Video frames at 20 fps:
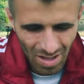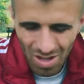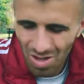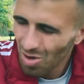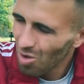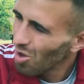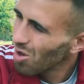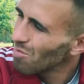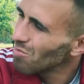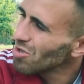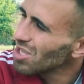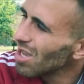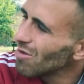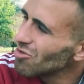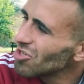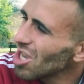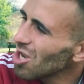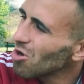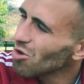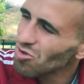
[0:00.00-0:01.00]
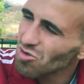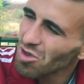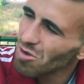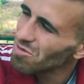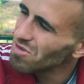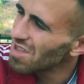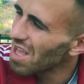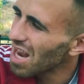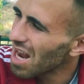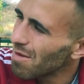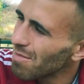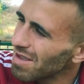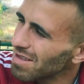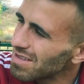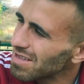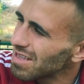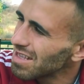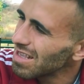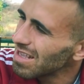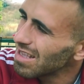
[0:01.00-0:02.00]
Oğlum bu gevşek olsa bizi
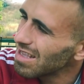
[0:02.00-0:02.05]
aramazdı.